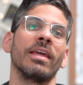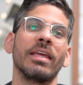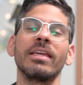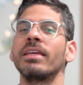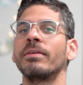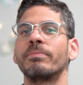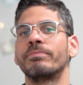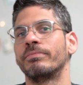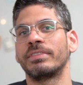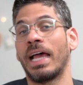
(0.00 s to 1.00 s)
Y
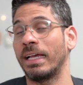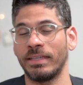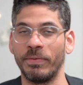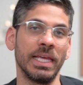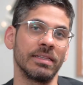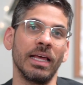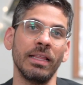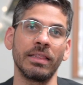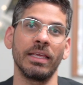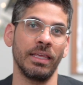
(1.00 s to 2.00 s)
a
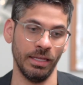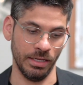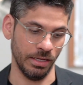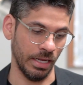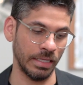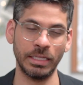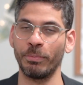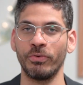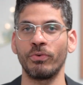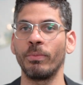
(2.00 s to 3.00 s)
sabiendas de que este
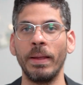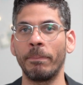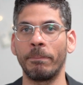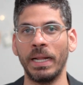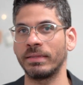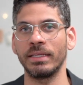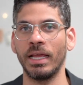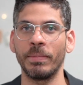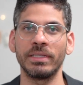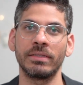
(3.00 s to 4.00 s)
perfume es
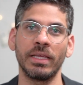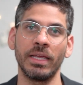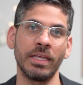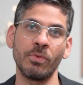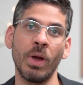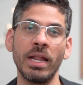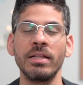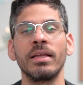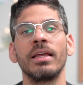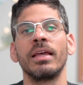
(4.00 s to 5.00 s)
prácticamente
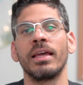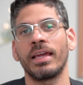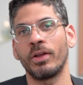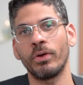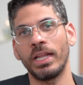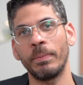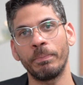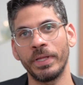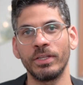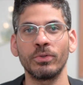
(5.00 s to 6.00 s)
igual, creo que el
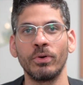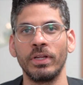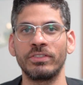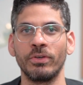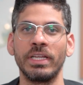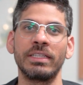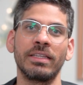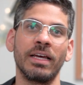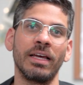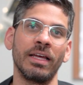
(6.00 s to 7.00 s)
espíritu
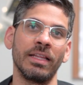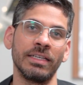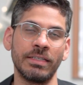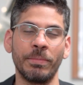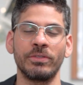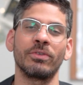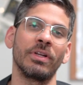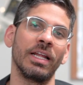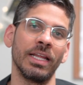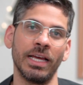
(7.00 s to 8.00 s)
coleccionista de esa
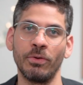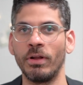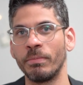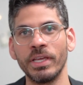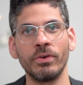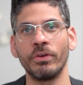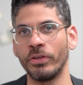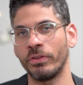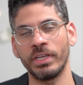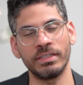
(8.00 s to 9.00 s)
persona le ganó al mío
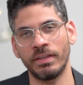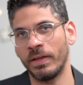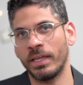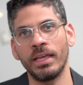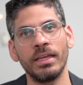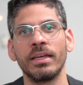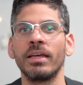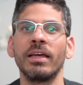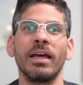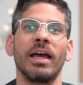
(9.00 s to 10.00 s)
y yo dije, ¿sabes qué?
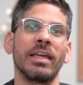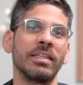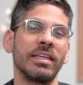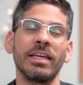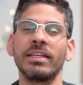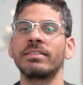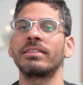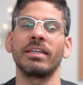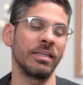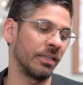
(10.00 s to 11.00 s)
Aquí
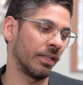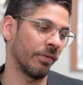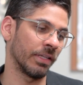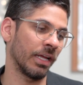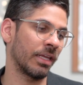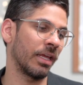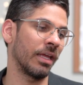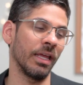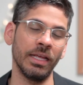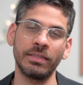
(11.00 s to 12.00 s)
tienes y la verdad es
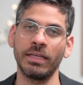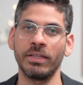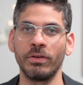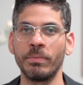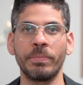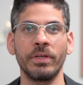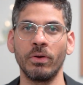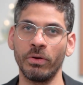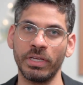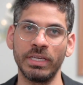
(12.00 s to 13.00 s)
que esta de Olympic
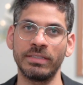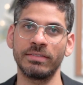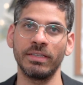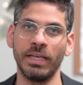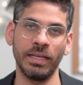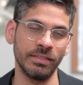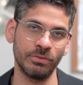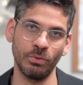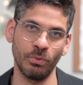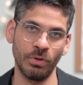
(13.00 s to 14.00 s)
Orchids
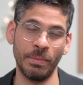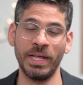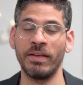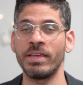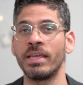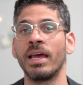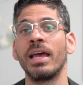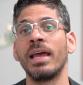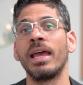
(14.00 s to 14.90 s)
es una maravilla.